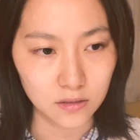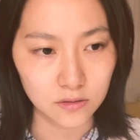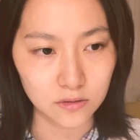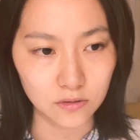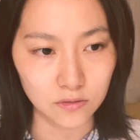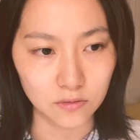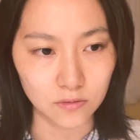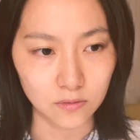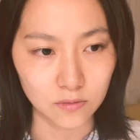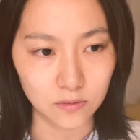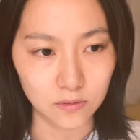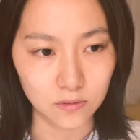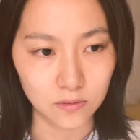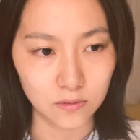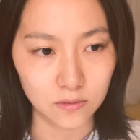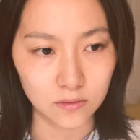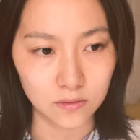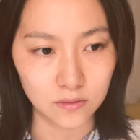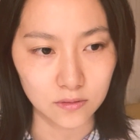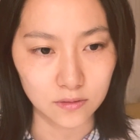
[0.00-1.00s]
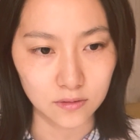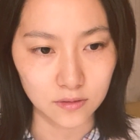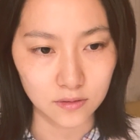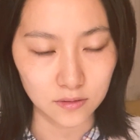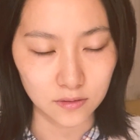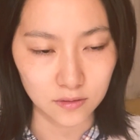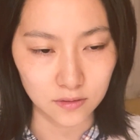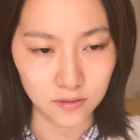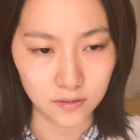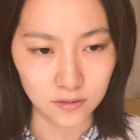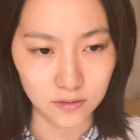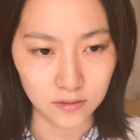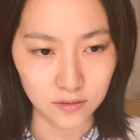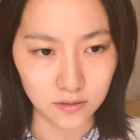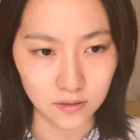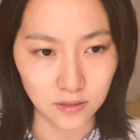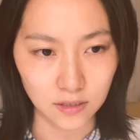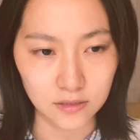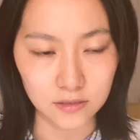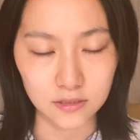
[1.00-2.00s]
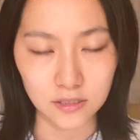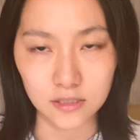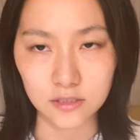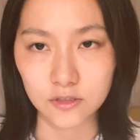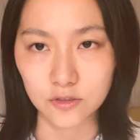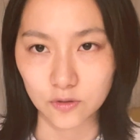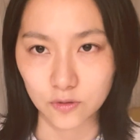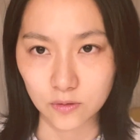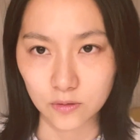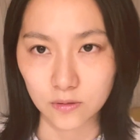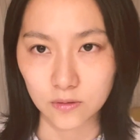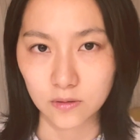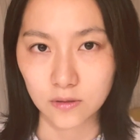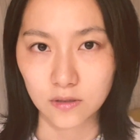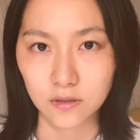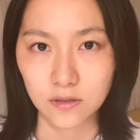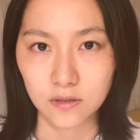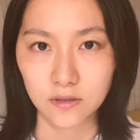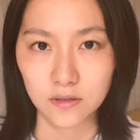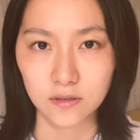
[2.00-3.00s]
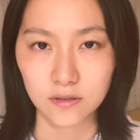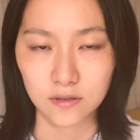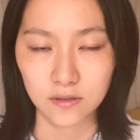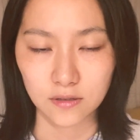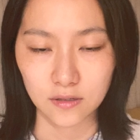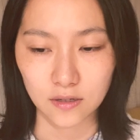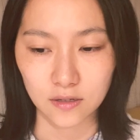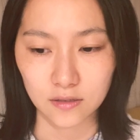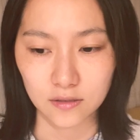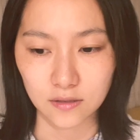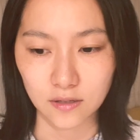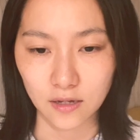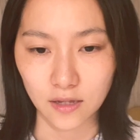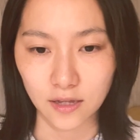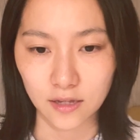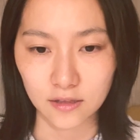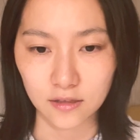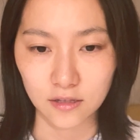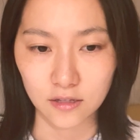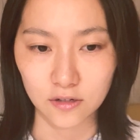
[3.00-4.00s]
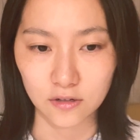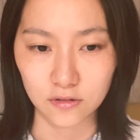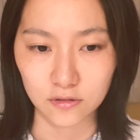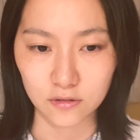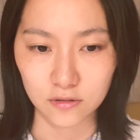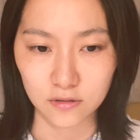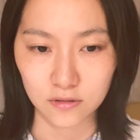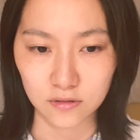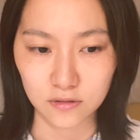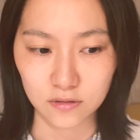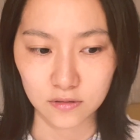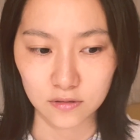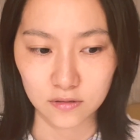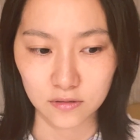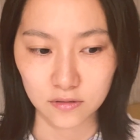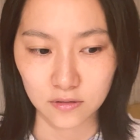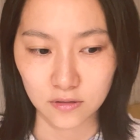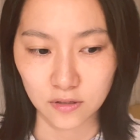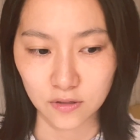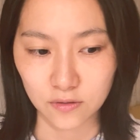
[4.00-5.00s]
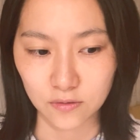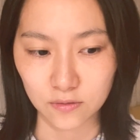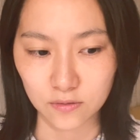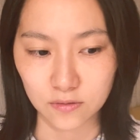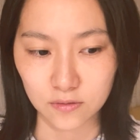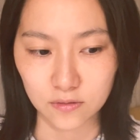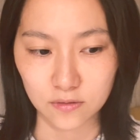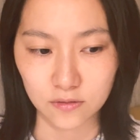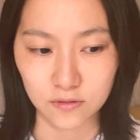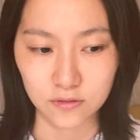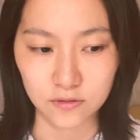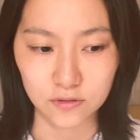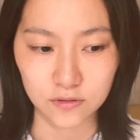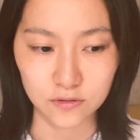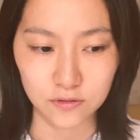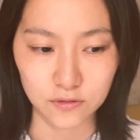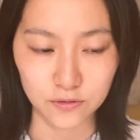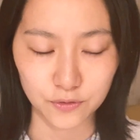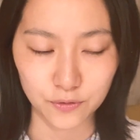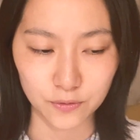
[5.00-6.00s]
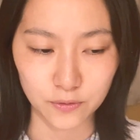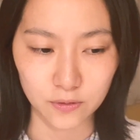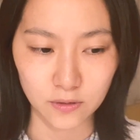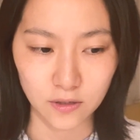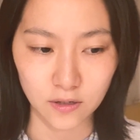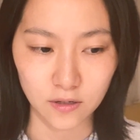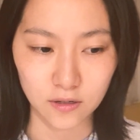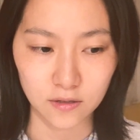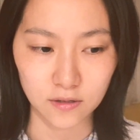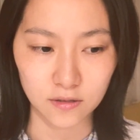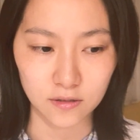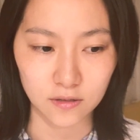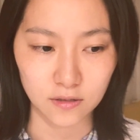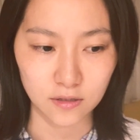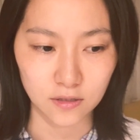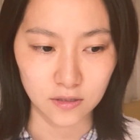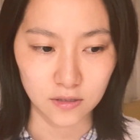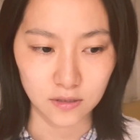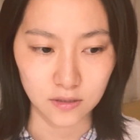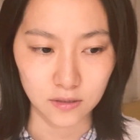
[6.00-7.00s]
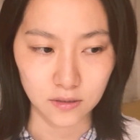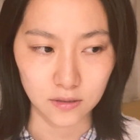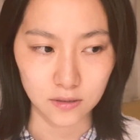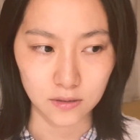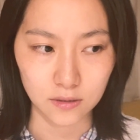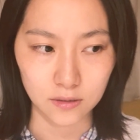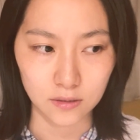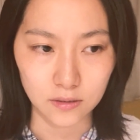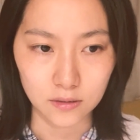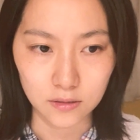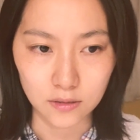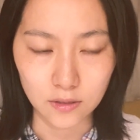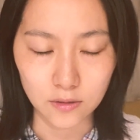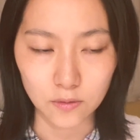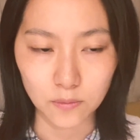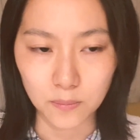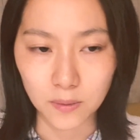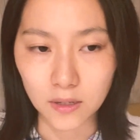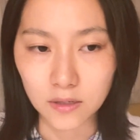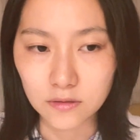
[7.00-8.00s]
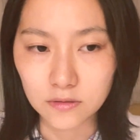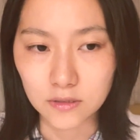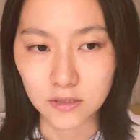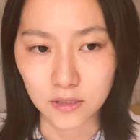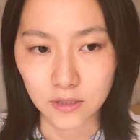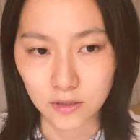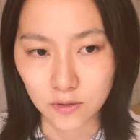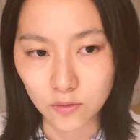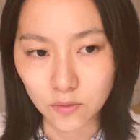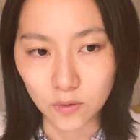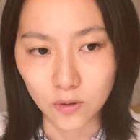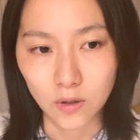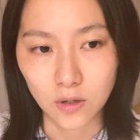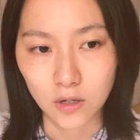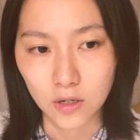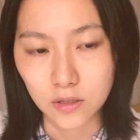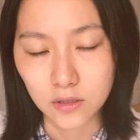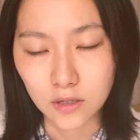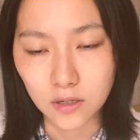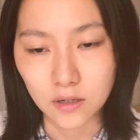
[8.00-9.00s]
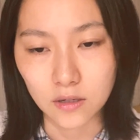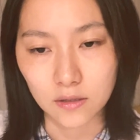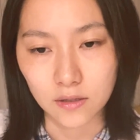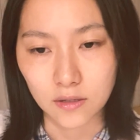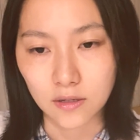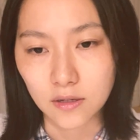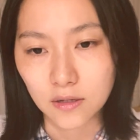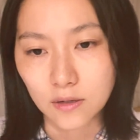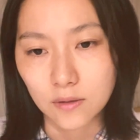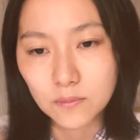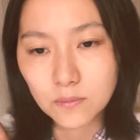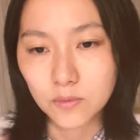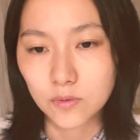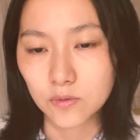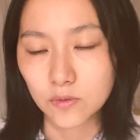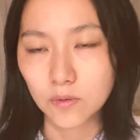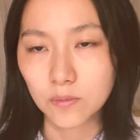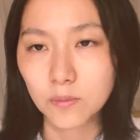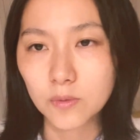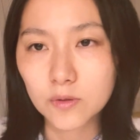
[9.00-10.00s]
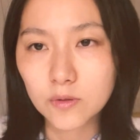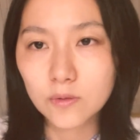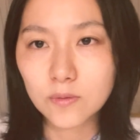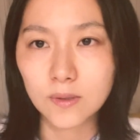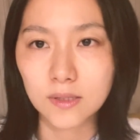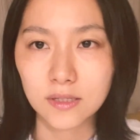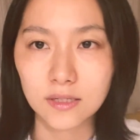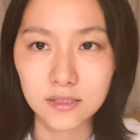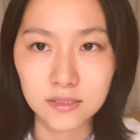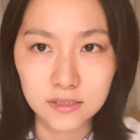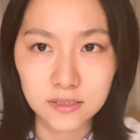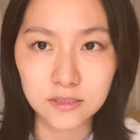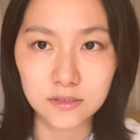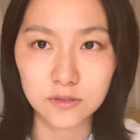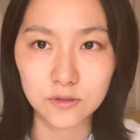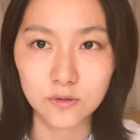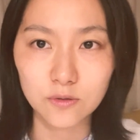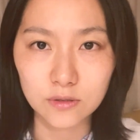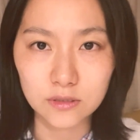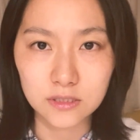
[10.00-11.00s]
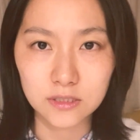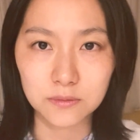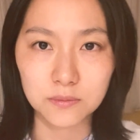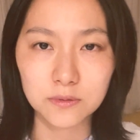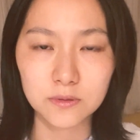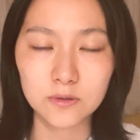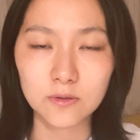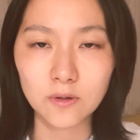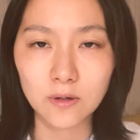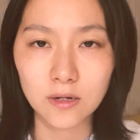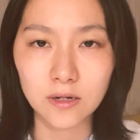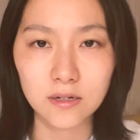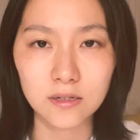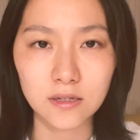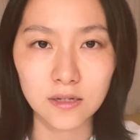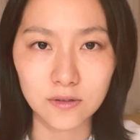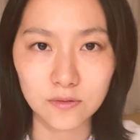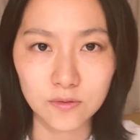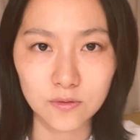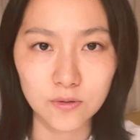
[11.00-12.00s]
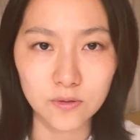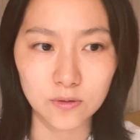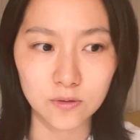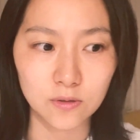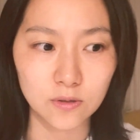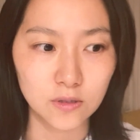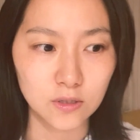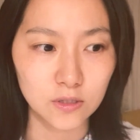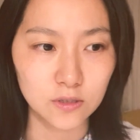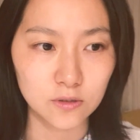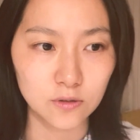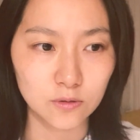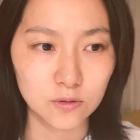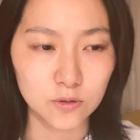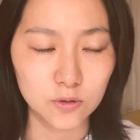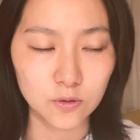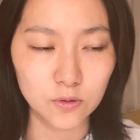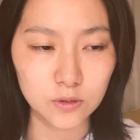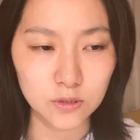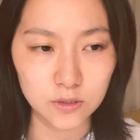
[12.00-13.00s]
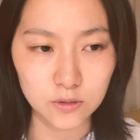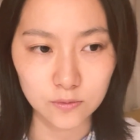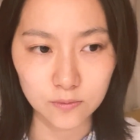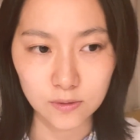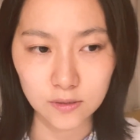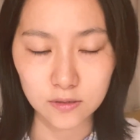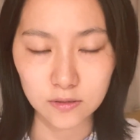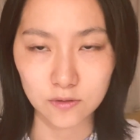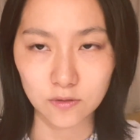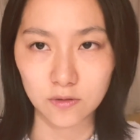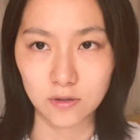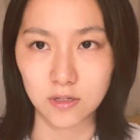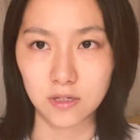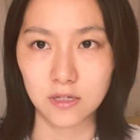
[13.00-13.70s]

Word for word: その感染症が流行ってるっていう世の中っていうのもあるんだけどなんかねもともと私すごい自分の体のその調子の悪いのに